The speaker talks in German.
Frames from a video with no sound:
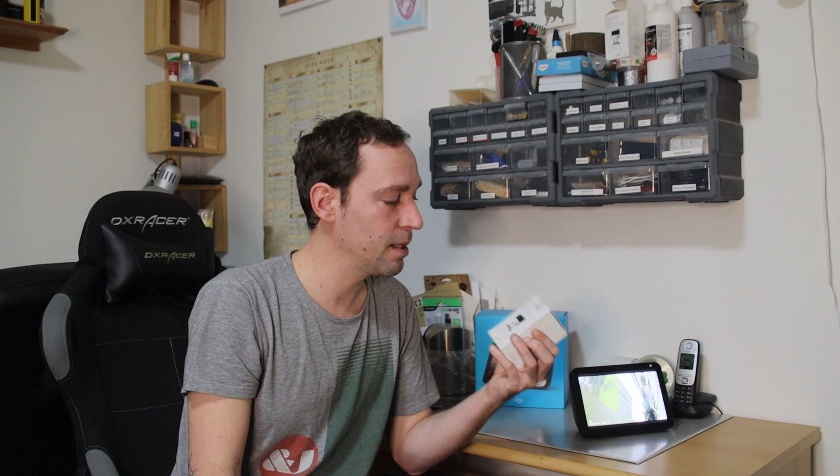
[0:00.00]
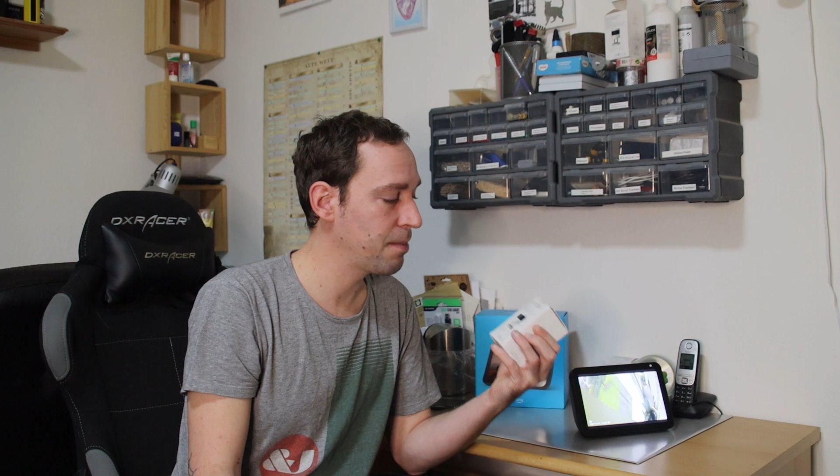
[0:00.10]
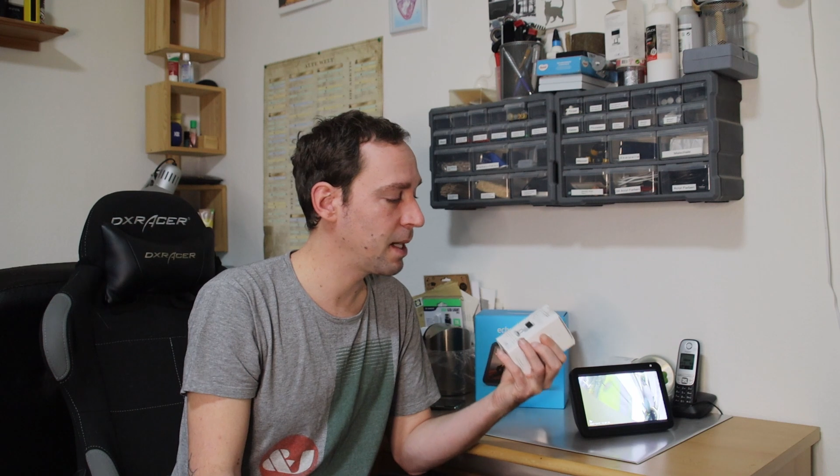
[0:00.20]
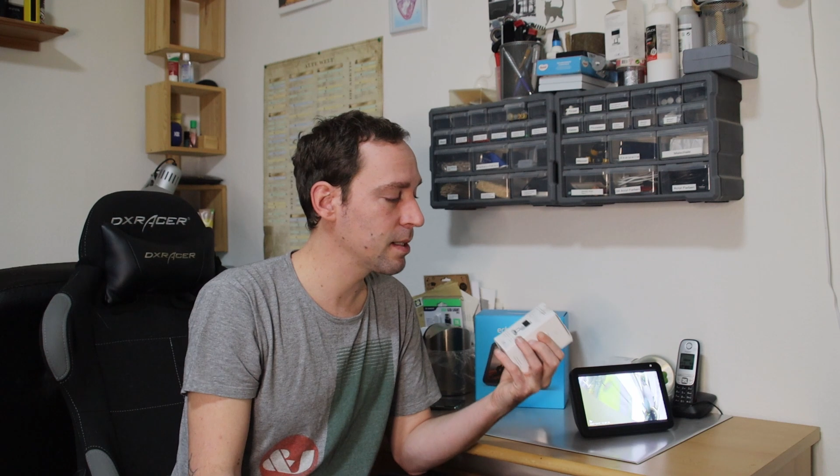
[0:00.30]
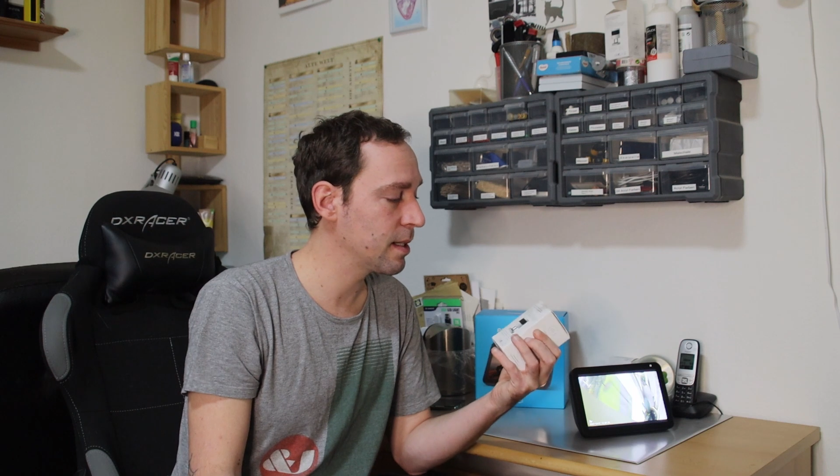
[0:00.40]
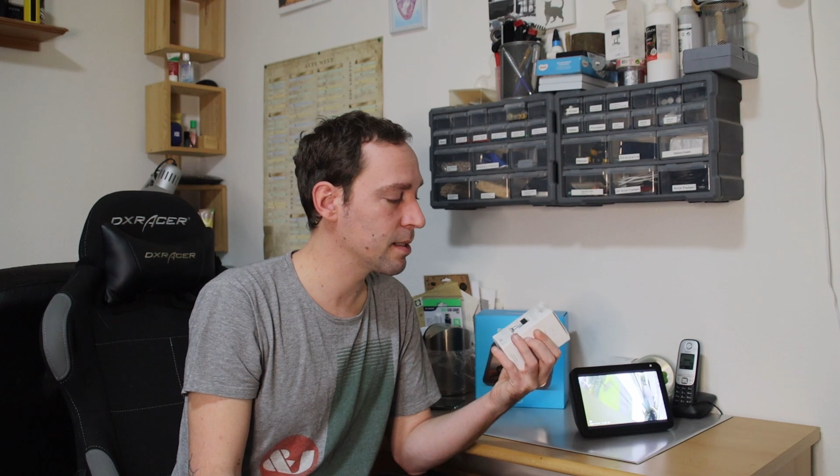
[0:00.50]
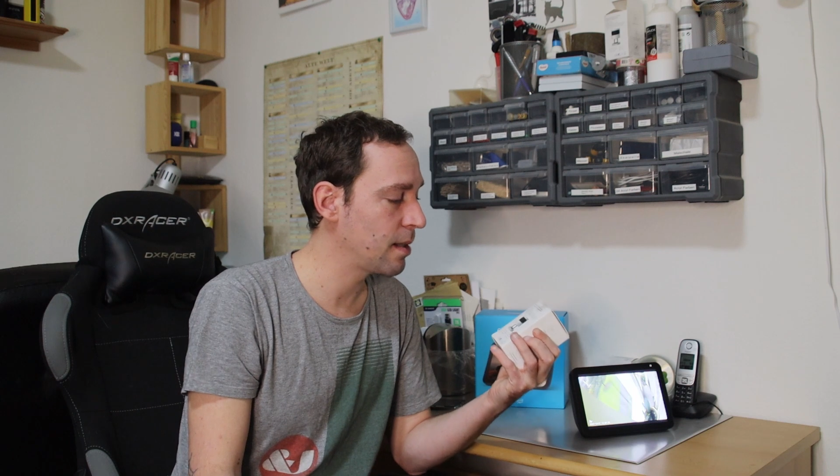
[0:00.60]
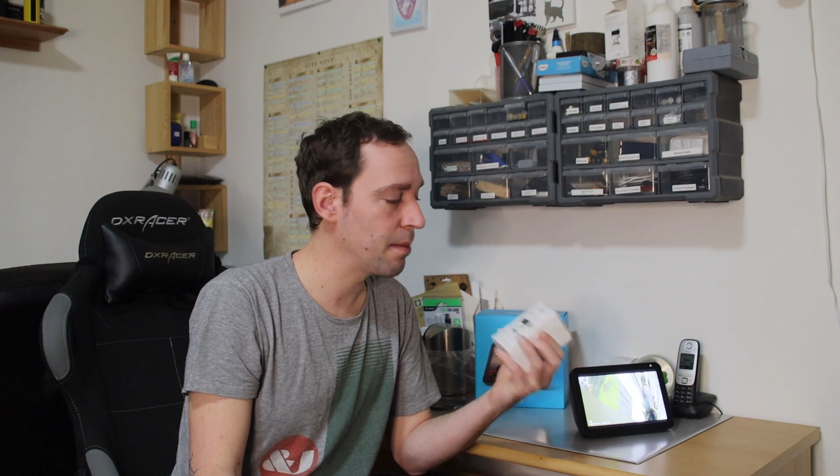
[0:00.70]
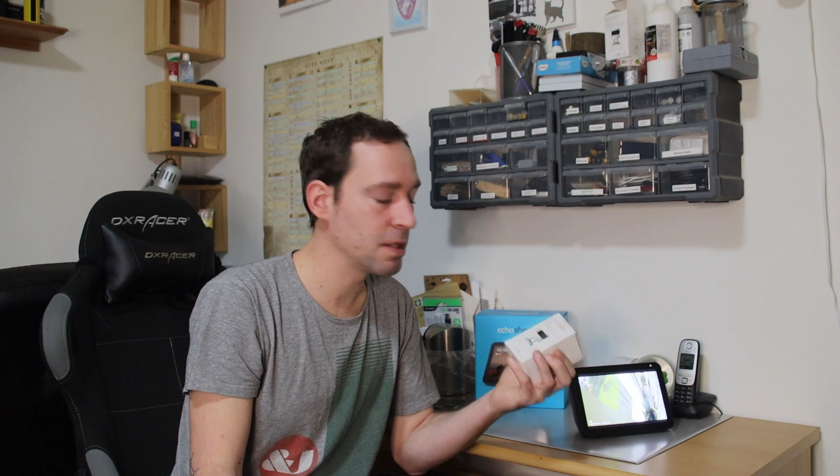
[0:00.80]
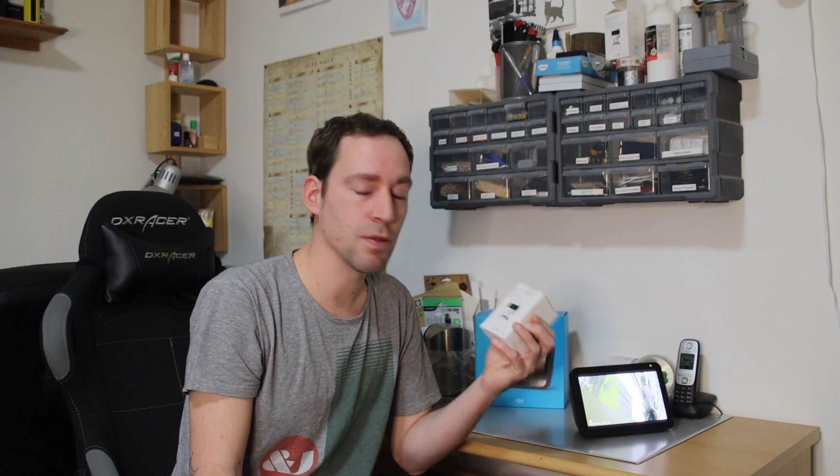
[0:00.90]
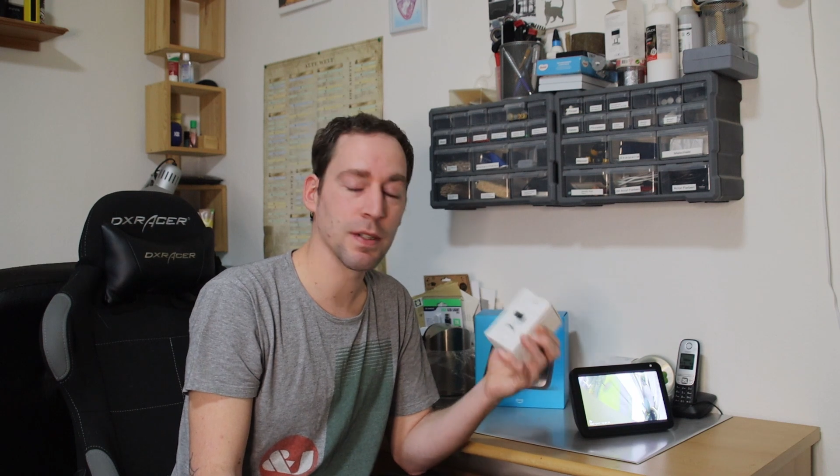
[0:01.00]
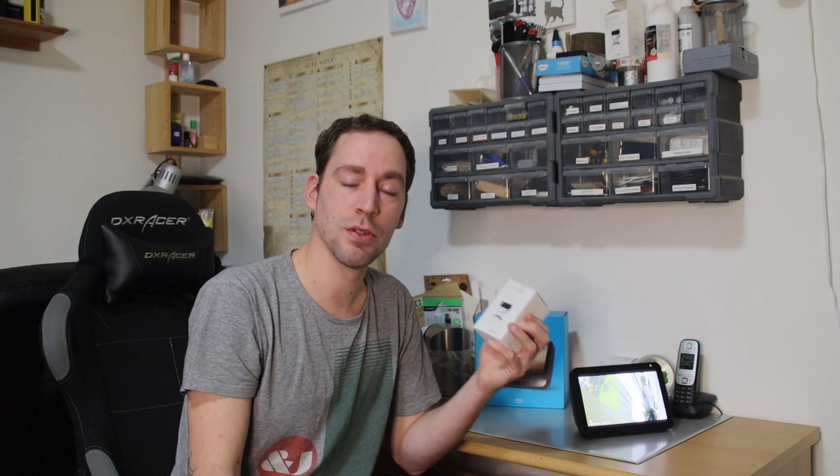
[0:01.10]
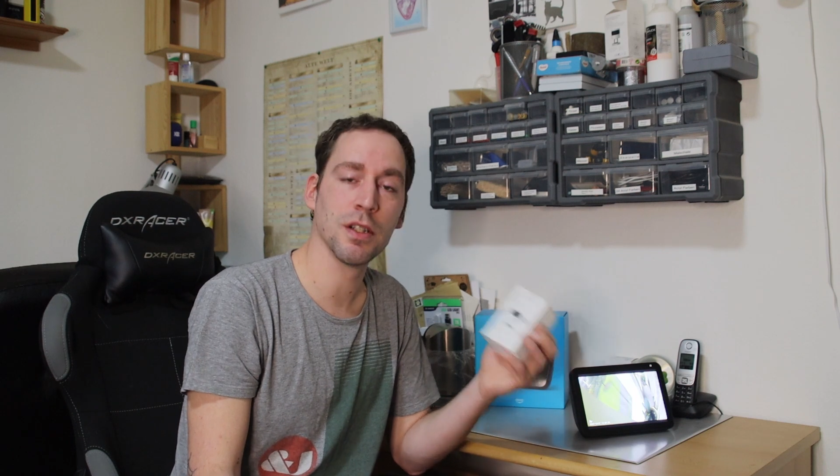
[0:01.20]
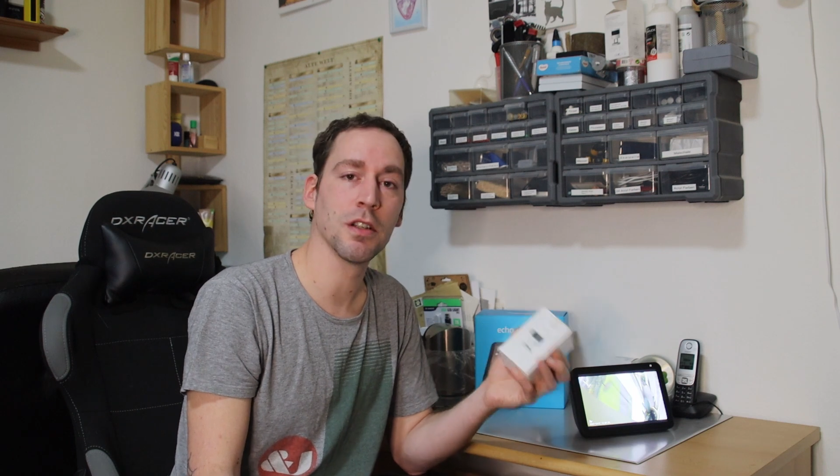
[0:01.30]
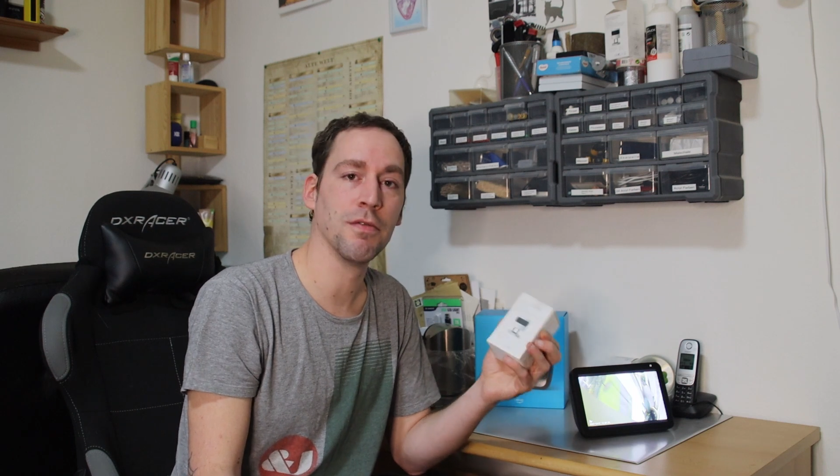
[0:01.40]
dieser Preisklasse habe ich sowas
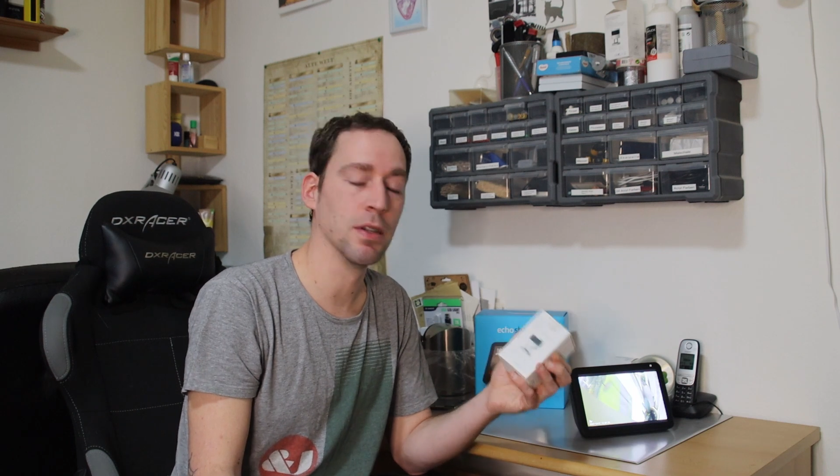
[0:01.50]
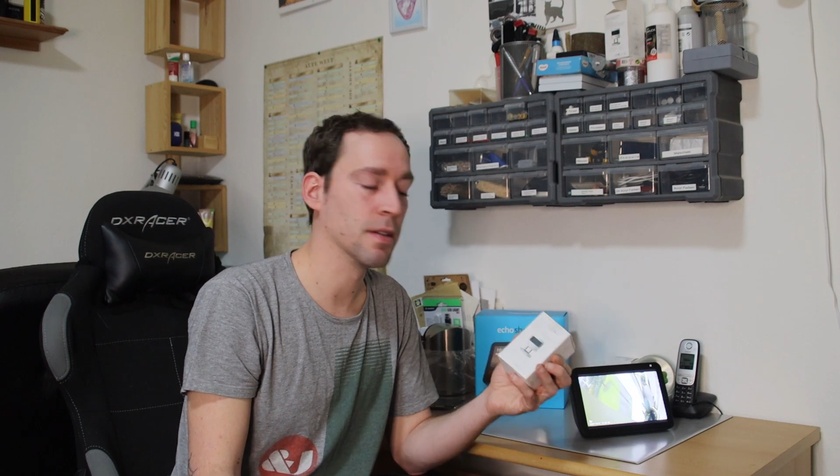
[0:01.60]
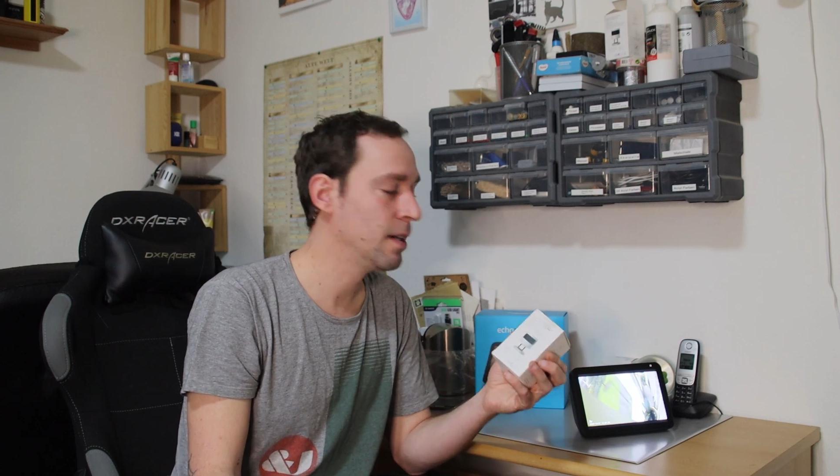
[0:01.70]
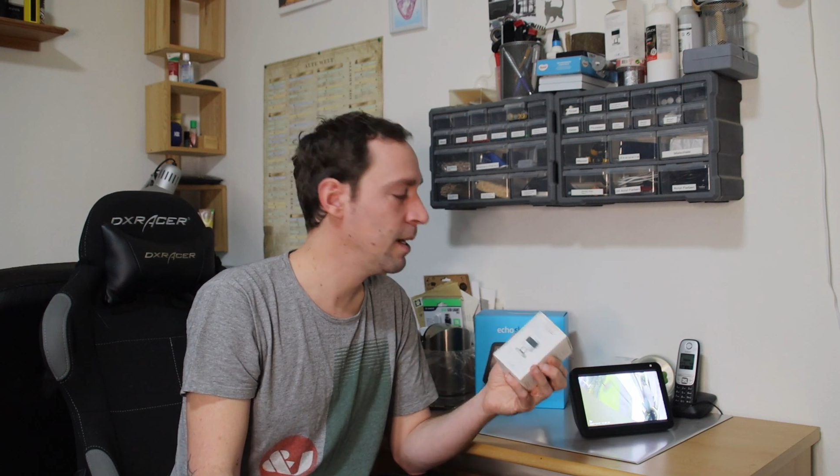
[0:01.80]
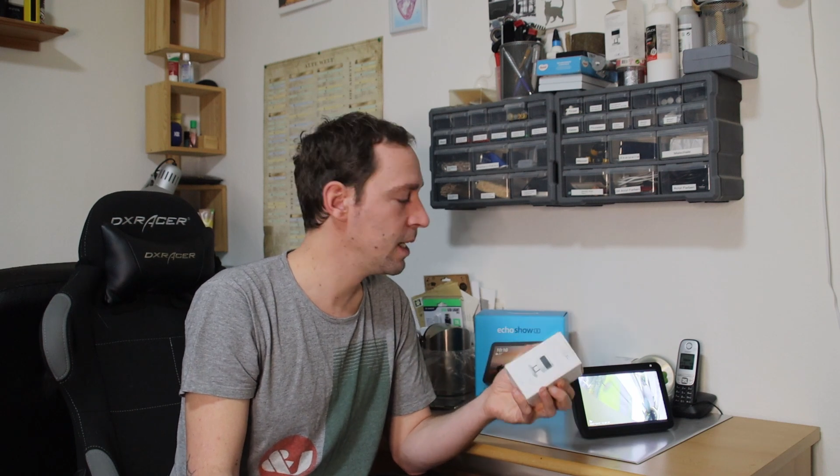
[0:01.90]
noch nicht gefunden.